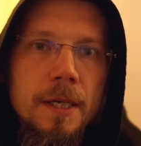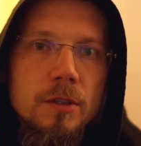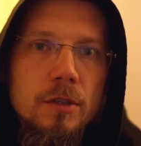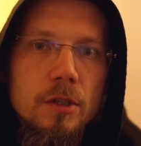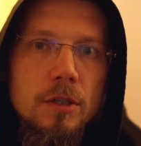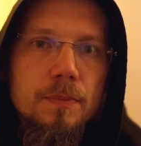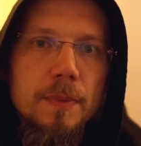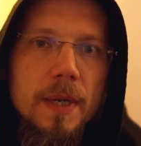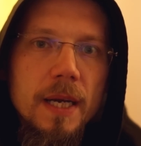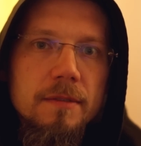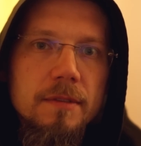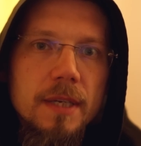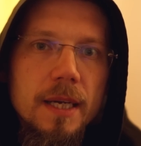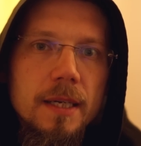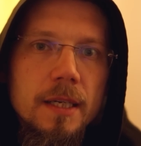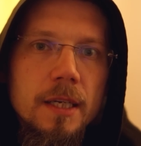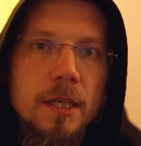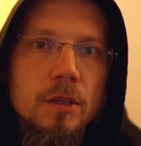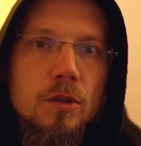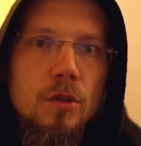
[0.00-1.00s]
Co
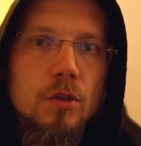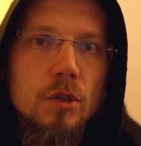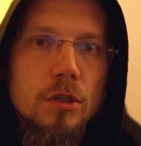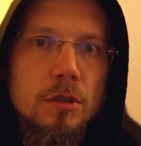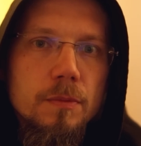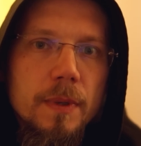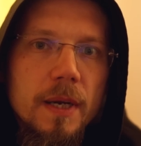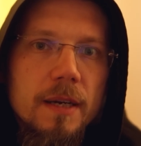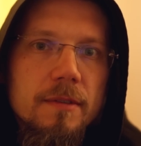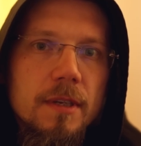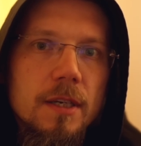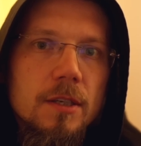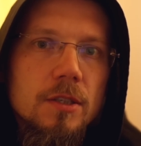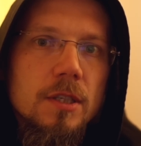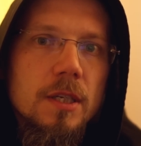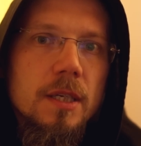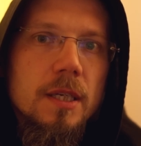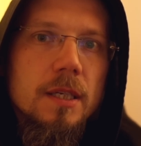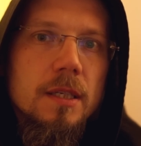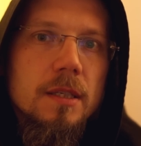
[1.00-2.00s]
sprawia? No to sprawia,
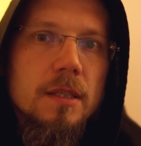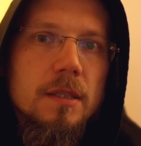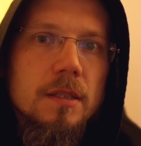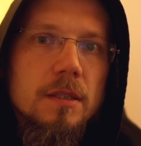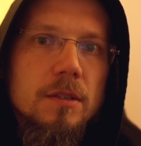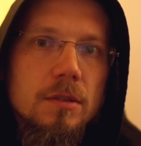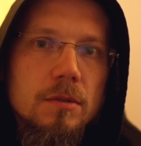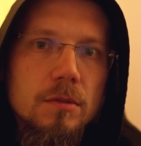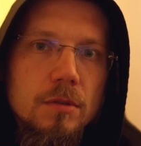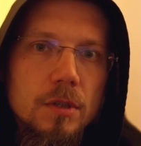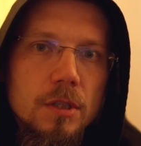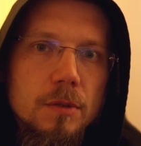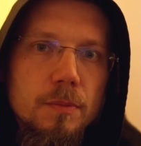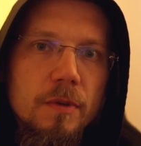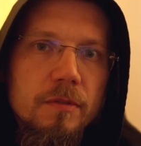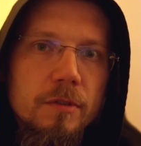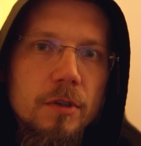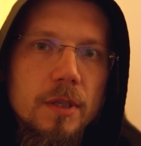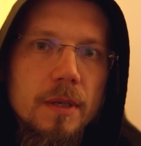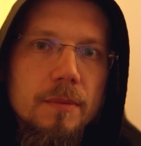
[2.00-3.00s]
że, czy co jest
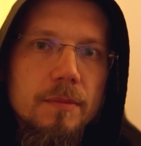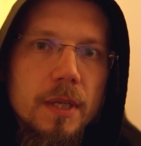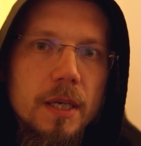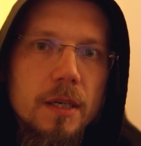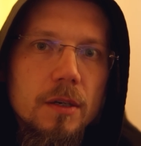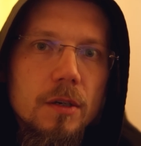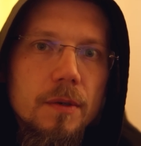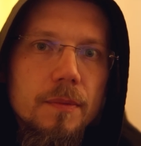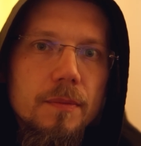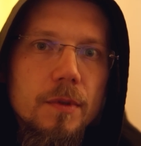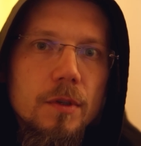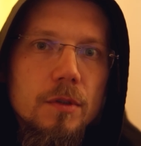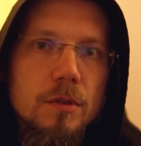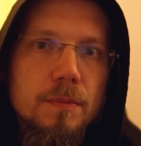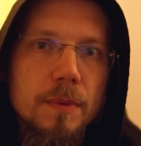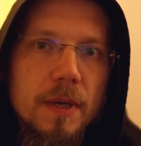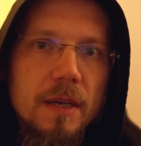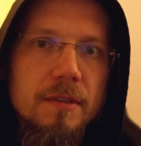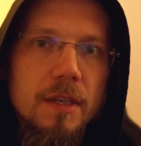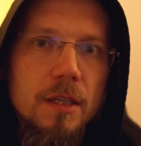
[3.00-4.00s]
powodem tego? No
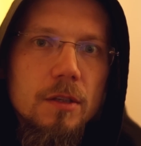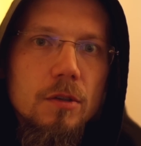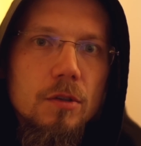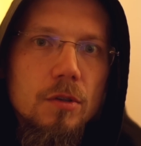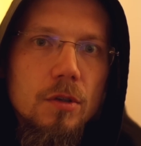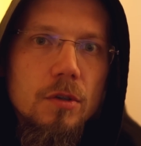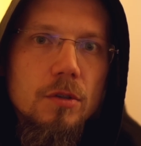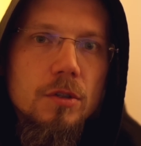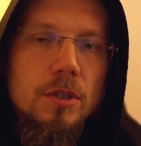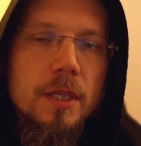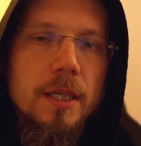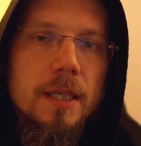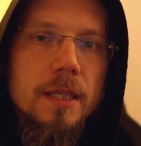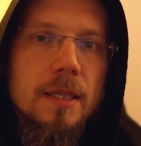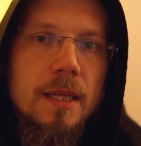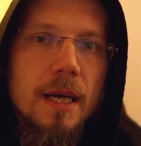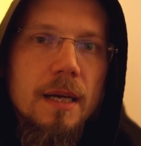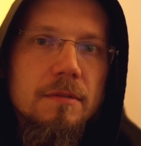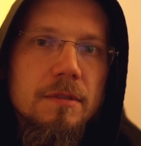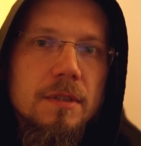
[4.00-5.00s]
sprawia to to, że
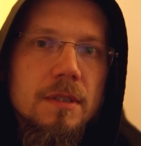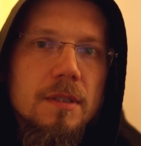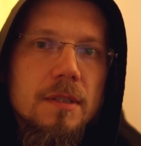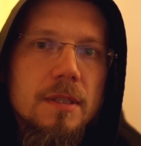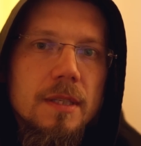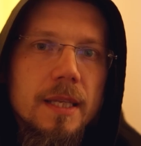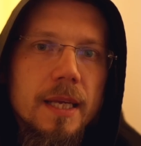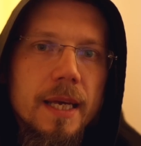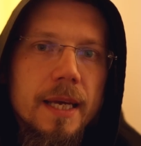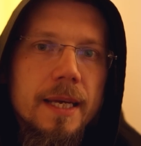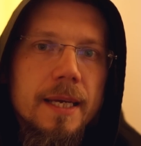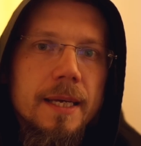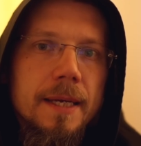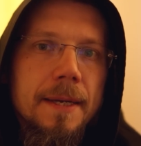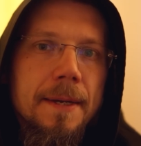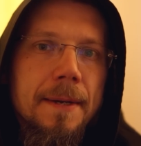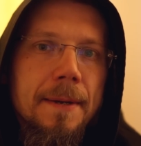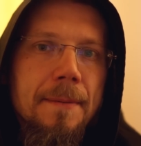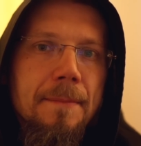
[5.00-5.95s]
Dawid nie